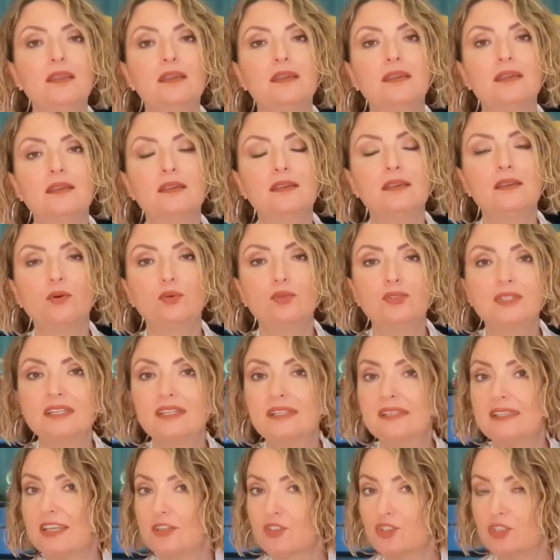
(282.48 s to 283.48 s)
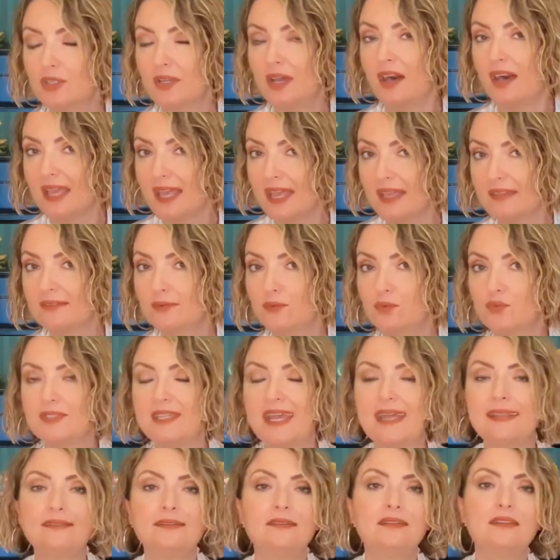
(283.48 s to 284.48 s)
e, onların yaş hayat
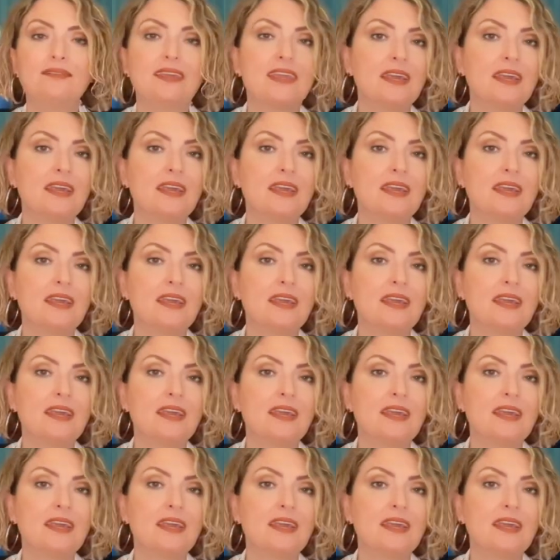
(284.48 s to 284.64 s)
düzenleri